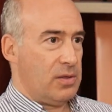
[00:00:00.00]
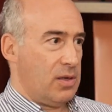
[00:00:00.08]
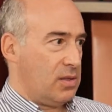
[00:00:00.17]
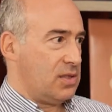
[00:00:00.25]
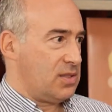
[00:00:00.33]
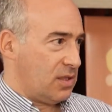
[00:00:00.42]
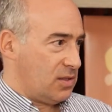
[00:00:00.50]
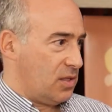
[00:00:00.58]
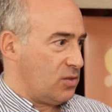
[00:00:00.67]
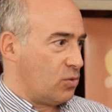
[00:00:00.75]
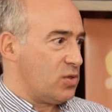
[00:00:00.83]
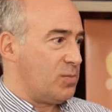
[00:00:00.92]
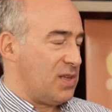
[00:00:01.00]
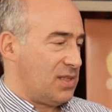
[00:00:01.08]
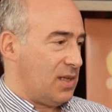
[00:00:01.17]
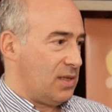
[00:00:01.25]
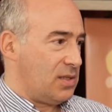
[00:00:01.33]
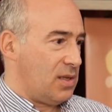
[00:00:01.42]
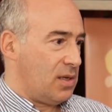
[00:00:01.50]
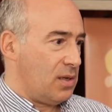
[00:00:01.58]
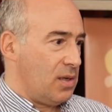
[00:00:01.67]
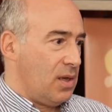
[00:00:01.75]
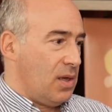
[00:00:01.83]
de, certaines autres spécialités